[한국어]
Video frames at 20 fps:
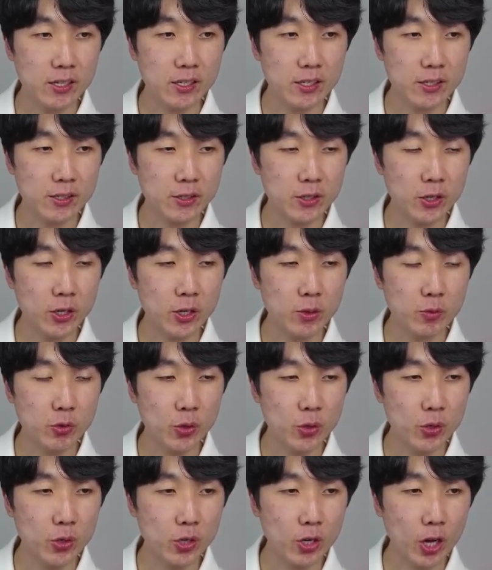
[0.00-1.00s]

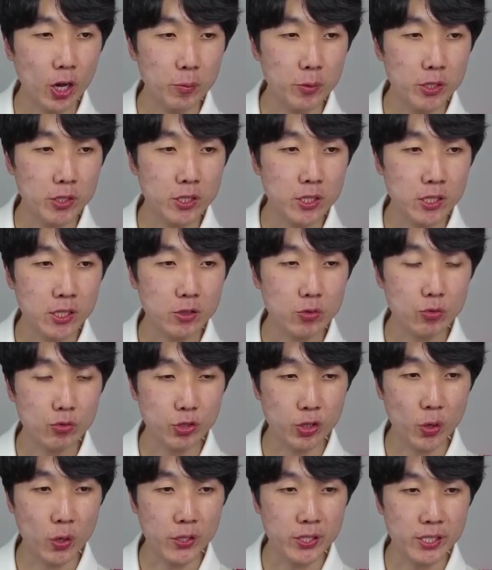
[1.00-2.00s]
그러므로 커뮤니티
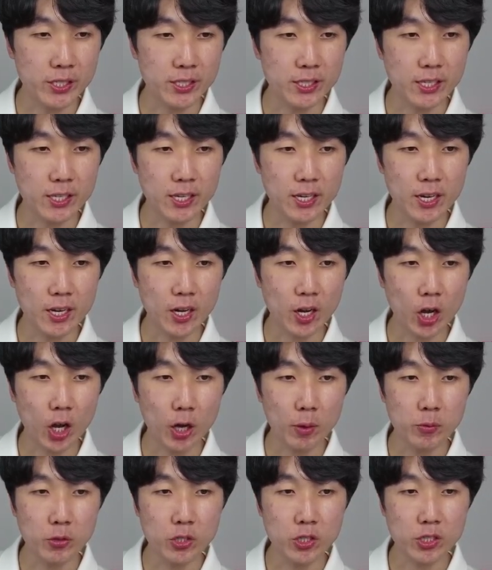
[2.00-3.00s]
구성원은
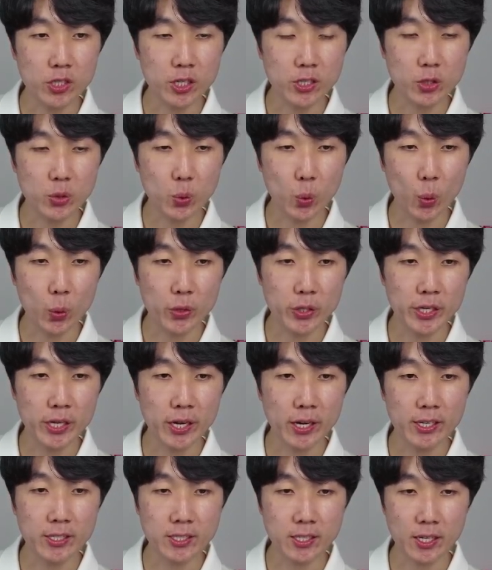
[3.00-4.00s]
커뮤니티에서
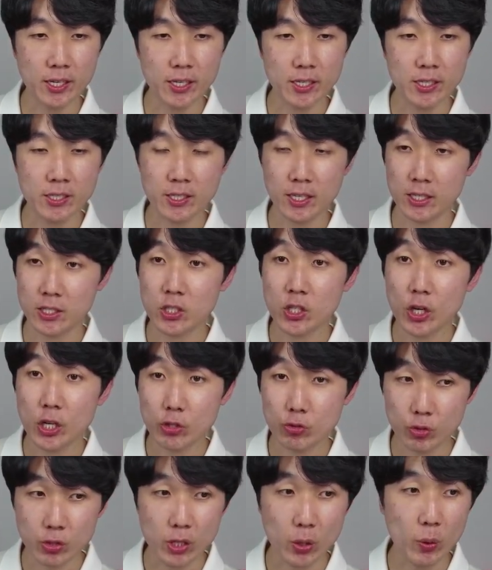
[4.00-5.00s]
논의할 제의를 제출할
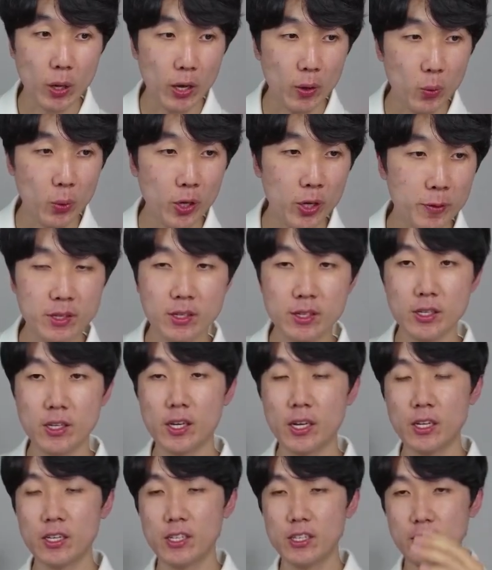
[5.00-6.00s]
수 있다고 하고요.
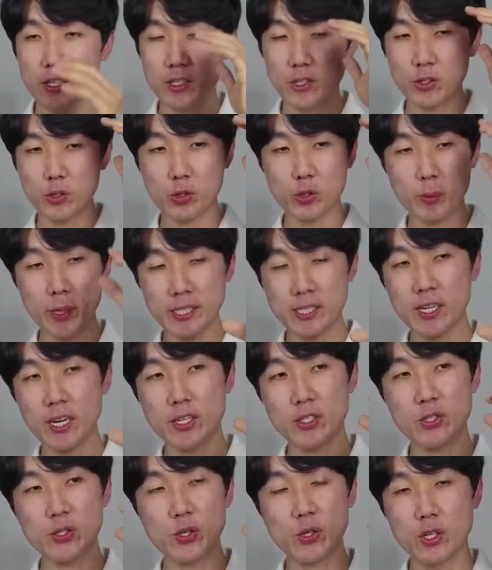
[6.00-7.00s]
그러니까 이것도
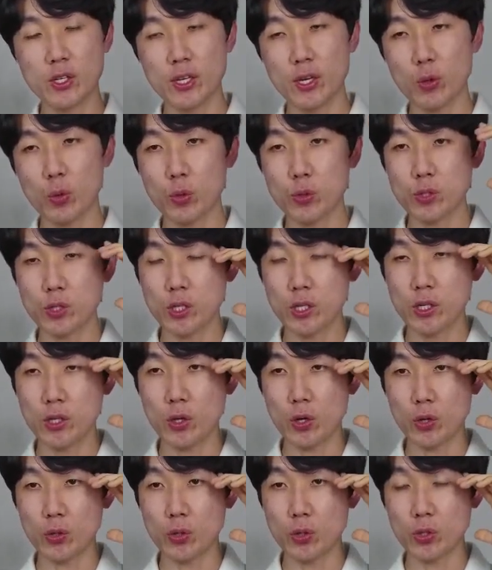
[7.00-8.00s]
마찬가지죠. 야, 코틀린
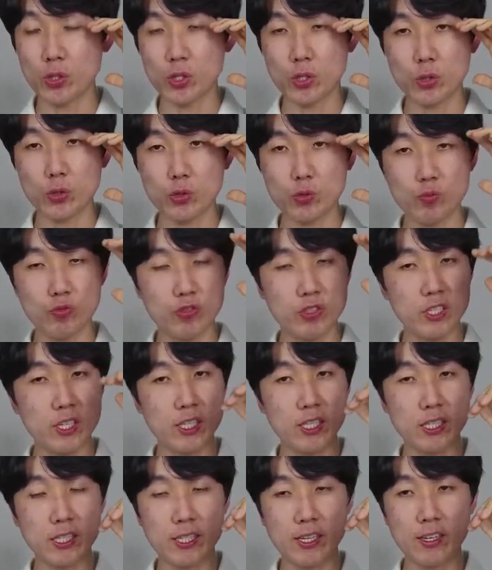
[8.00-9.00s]
언어 이거 좀 문제
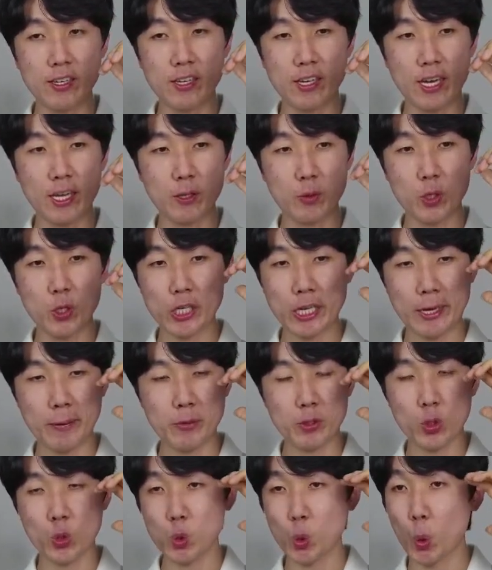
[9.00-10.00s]
있는데? 아니면 이렇게 하면
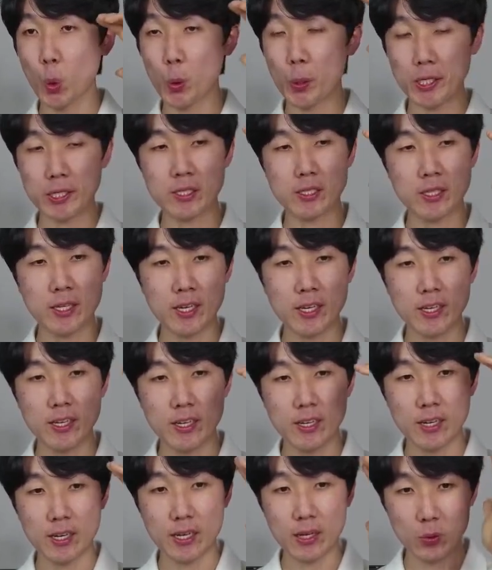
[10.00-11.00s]
더 좋을 것 같은데?
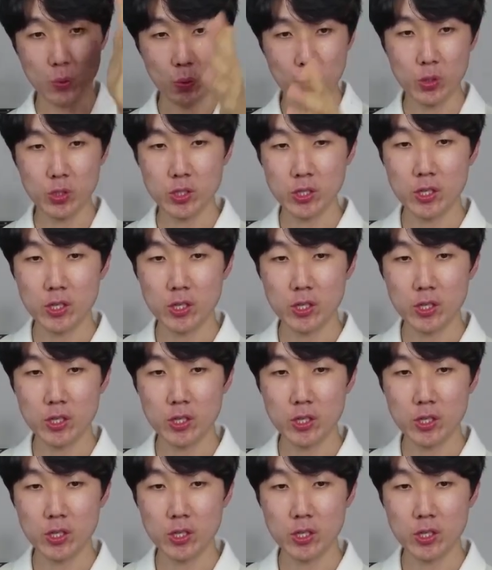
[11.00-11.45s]
하고